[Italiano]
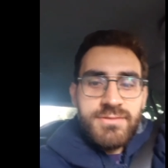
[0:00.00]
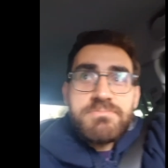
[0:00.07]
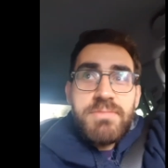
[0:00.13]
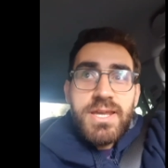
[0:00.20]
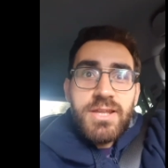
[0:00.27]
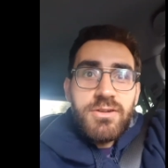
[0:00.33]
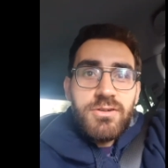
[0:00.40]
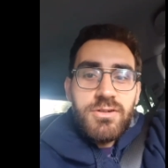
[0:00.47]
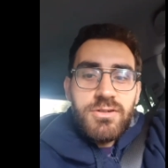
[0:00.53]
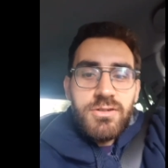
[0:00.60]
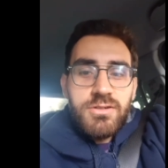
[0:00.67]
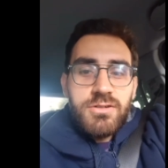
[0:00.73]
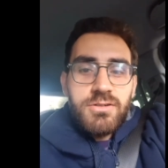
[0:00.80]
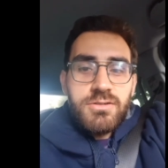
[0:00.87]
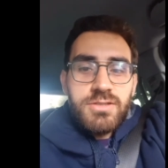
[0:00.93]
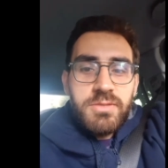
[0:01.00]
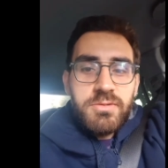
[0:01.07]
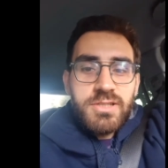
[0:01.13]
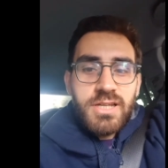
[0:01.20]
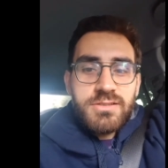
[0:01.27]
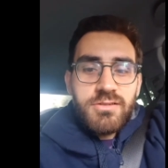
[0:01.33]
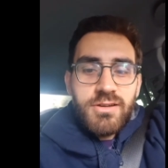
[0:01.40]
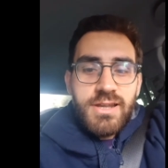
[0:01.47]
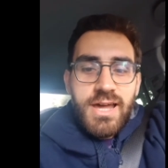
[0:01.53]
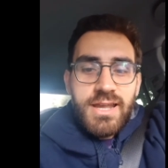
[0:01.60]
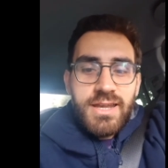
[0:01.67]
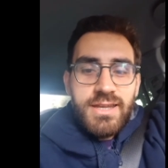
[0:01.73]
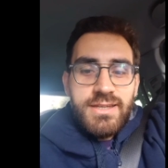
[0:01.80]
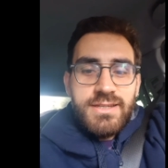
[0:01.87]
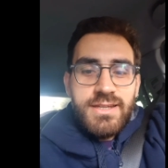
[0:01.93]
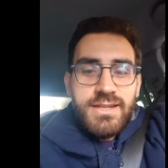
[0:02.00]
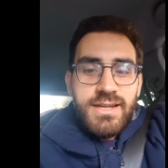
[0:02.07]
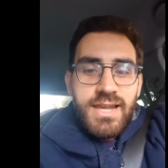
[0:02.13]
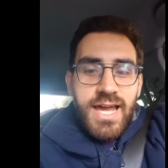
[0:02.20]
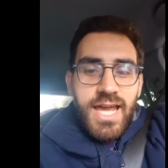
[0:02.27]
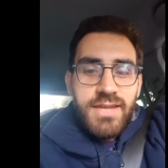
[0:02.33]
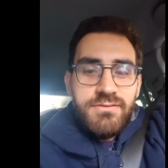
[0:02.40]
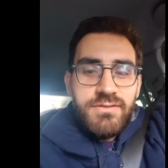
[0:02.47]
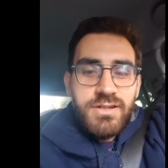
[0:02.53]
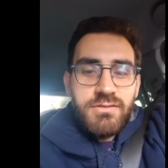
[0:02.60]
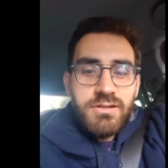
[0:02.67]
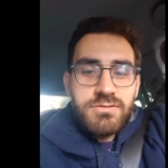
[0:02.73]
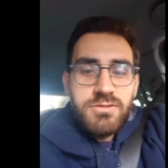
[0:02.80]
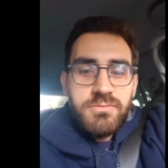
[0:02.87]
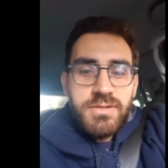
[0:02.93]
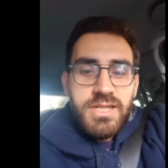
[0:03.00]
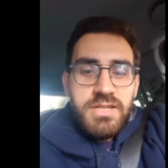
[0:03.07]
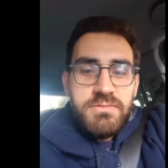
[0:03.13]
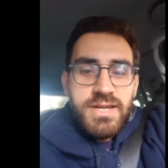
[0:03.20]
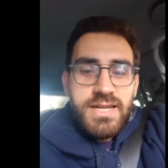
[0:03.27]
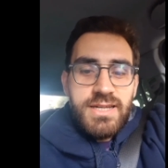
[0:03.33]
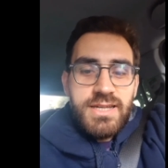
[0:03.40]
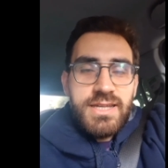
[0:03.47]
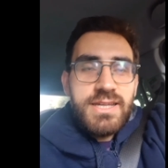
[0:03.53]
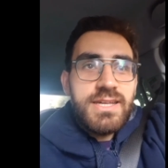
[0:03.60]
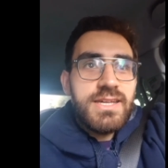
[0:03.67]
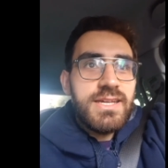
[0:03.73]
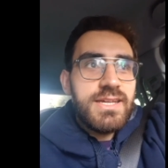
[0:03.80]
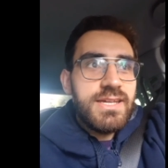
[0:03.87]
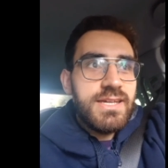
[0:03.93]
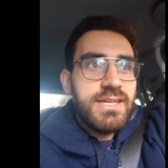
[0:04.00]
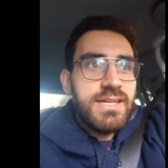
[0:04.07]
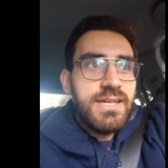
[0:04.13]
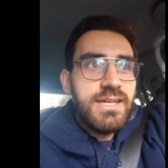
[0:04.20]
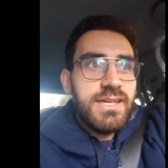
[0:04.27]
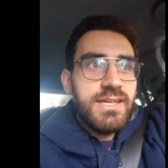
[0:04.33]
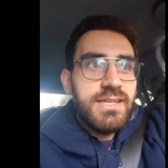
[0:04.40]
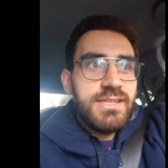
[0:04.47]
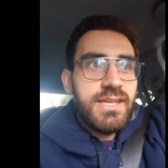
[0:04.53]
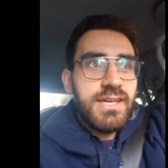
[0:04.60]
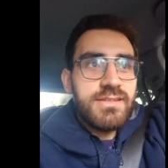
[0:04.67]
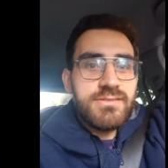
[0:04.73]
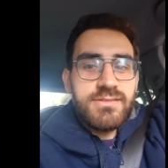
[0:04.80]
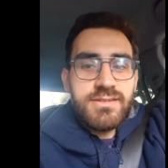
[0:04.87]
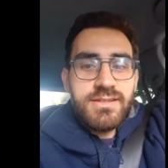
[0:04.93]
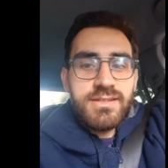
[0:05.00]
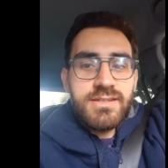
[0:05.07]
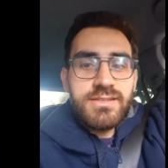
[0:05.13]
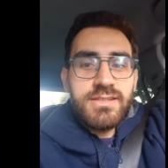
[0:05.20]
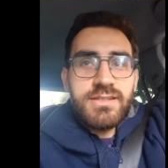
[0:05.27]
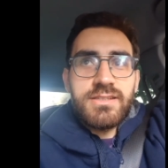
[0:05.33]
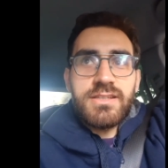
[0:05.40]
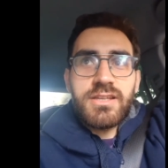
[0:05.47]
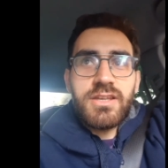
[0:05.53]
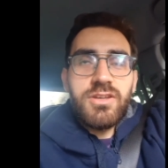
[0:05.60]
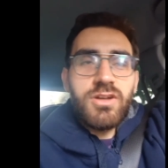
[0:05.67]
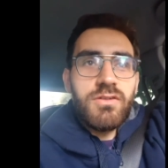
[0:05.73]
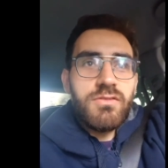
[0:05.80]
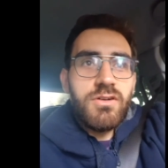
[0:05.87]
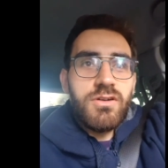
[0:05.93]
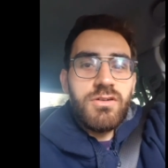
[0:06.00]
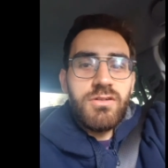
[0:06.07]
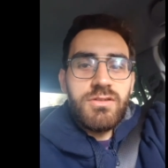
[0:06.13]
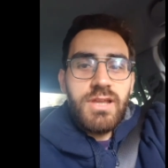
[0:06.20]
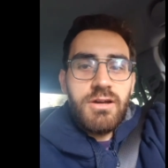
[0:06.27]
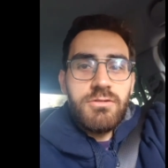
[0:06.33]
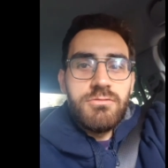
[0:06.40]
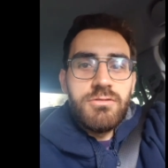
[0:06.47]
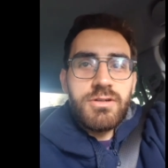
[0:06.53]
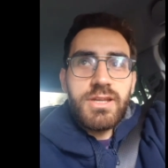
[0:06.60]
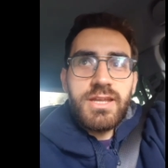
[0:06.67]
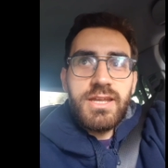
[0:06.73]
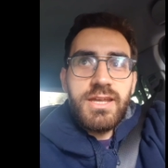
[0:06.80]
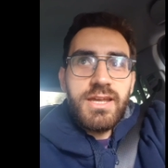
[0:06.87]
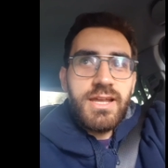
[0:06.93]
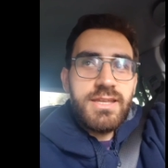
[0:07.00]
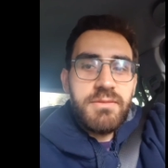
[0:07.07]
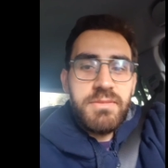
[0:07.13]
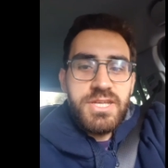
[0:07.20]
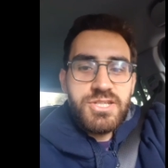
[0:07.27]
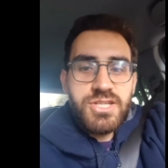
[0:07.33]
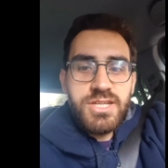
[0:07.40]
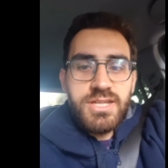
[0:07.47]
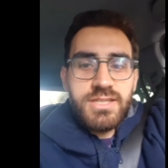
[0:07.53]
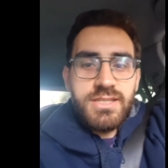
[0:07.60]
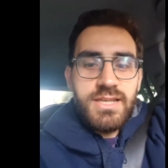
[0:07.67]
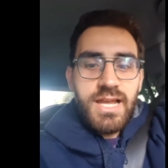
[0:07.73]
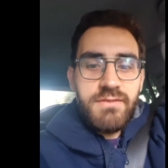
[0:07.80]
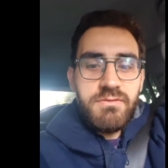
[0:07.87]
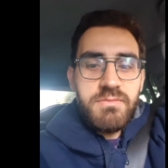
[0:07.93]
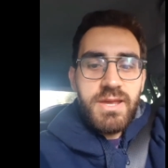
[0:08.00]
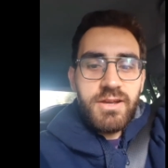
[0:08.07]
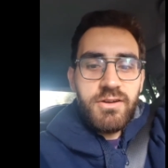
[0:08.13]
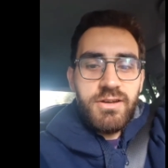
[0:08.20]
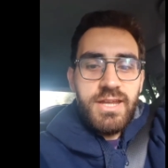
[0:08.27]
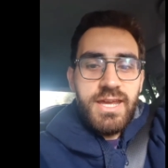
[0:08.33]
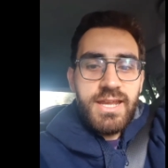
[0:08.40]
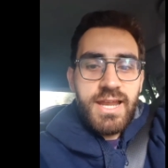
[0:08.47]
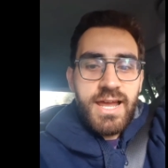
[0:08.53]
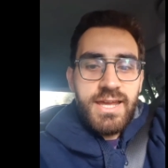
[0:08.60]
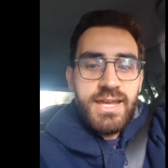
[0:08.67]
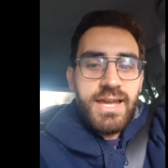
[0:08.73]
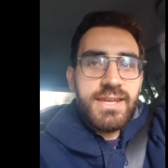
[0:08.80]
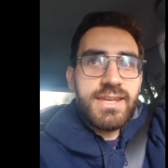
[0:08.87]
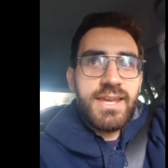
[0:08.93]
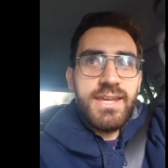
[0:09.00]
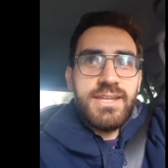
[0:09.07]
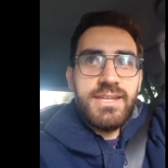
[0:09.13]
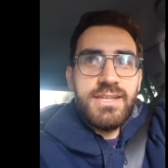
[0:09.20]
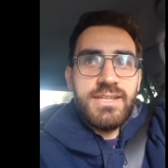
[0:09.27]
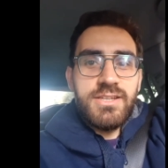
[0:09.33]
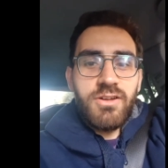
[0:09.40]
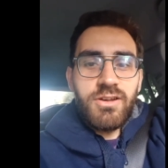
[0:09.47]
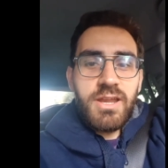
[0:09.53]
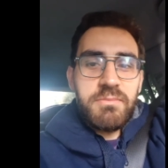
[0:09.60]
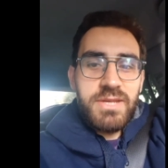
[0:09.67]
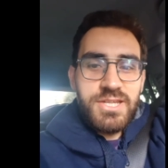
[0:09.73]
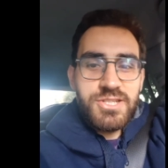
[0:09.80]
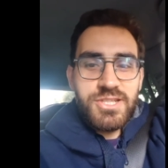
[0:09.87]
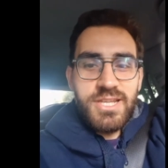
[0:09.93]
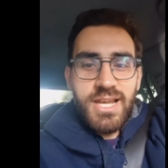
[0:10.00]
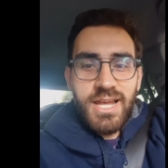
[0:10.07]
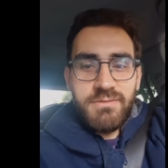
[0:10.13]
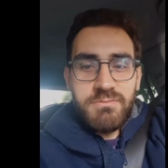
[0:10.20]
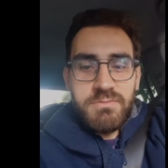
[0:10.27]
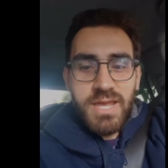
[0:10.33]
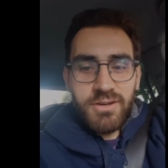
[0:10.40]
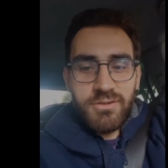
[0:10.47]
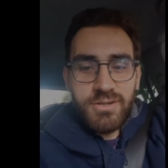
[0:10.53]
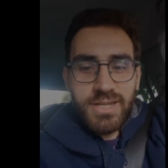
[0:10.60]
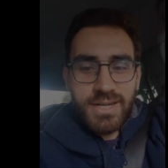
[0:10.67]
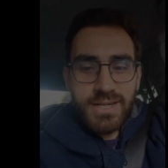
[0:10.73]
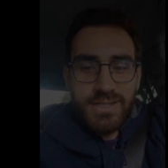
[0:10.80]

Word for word: Spero di poter tornare in live quanto prima e niente, rinnovo gli auguri agli amici di Live Bianconera e anche ai non amici di Live Bianconera.